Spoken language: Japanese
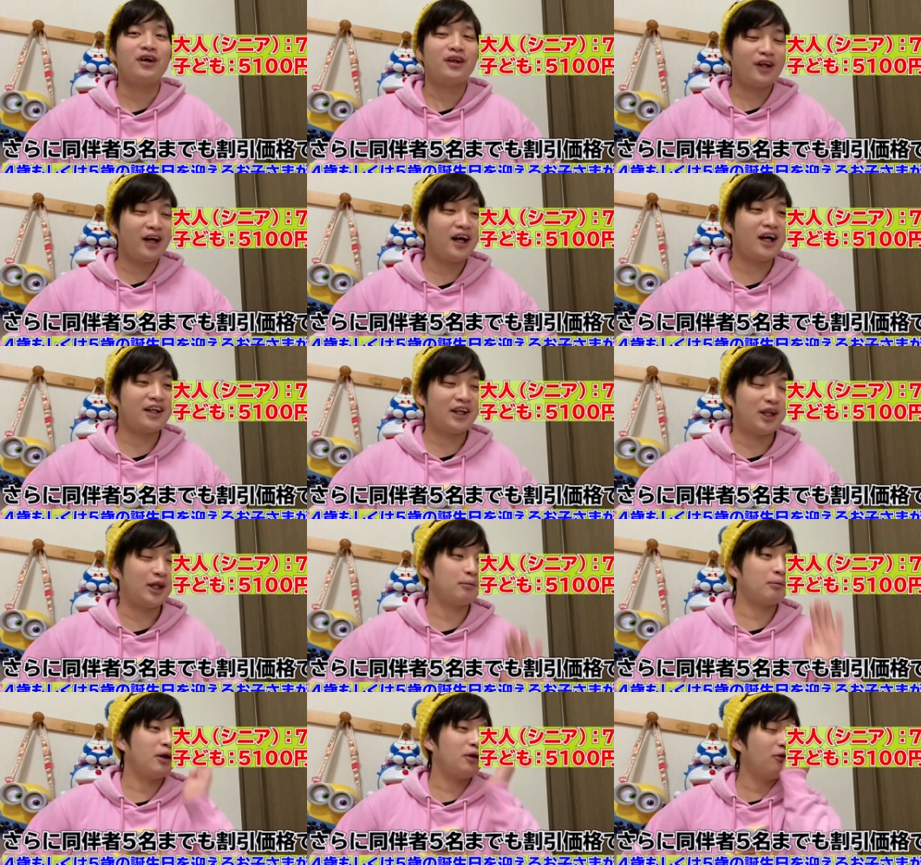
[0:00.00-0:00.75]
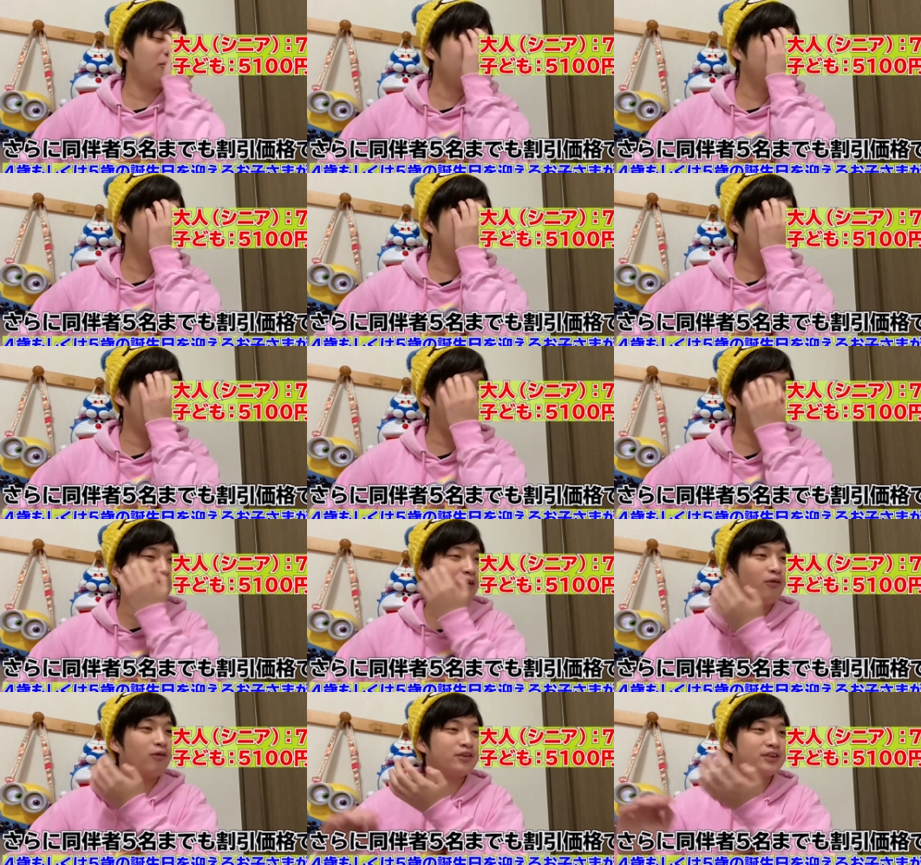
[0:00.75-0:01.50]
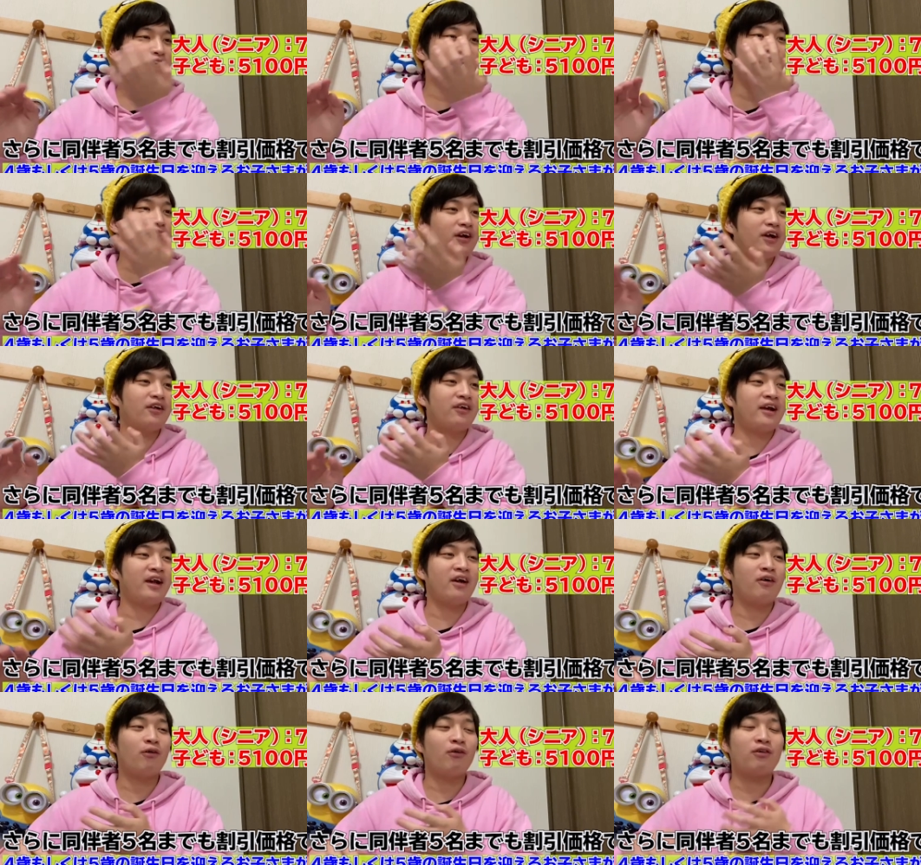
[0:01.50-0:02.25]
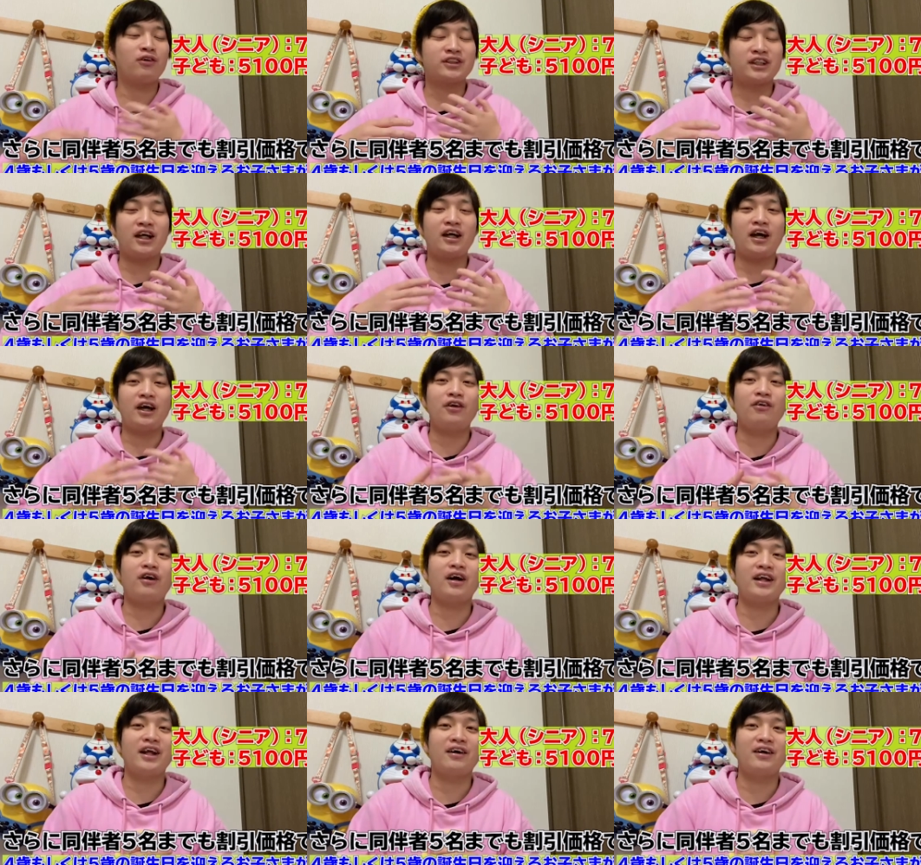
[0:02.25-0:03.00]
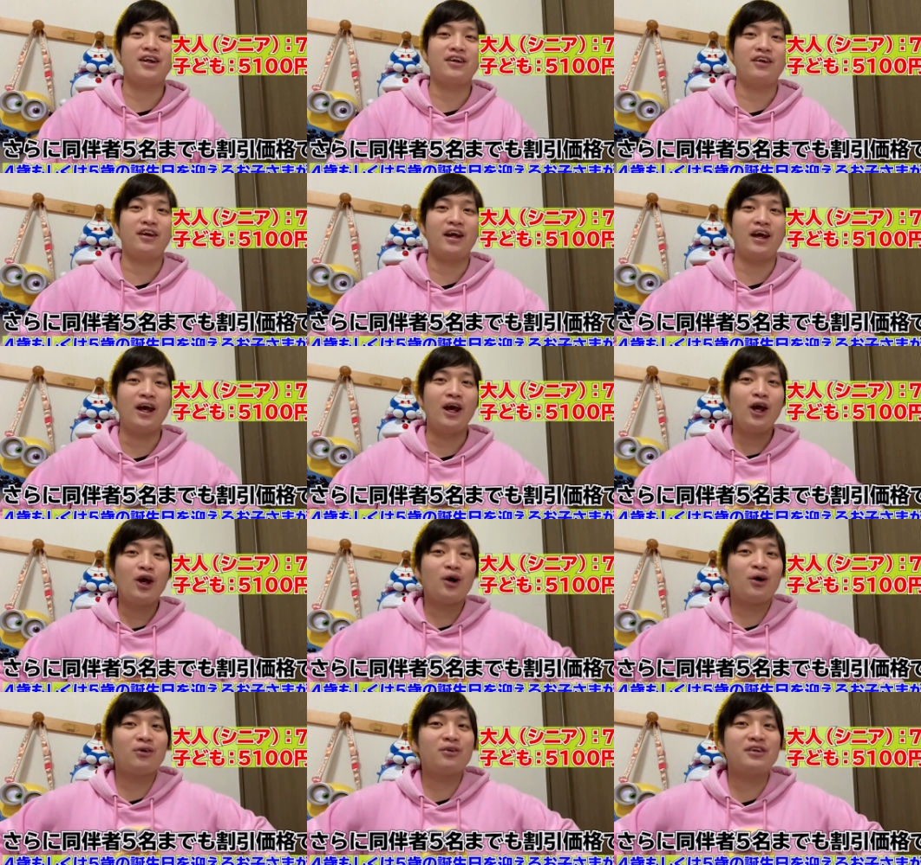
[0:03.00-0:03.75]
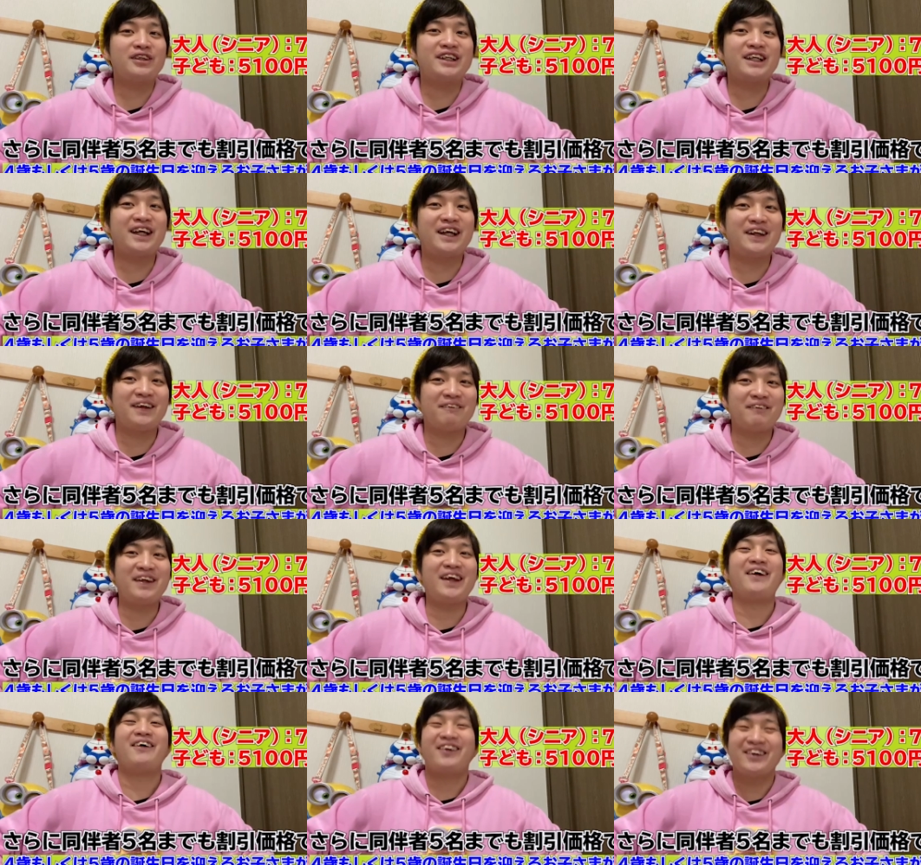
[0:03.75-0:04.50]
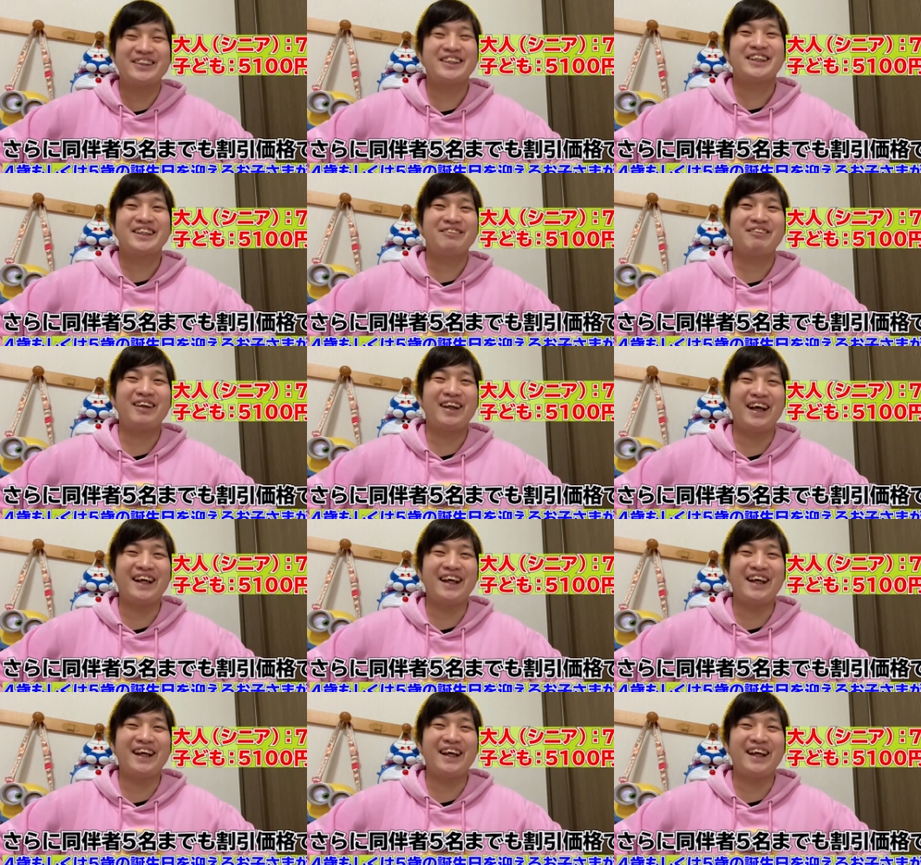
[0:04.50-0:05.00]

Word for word: だからですね、まあ、4歳から5歳ぐらいのね、お子さんがいる方はですね、このチケットもね、おすすめ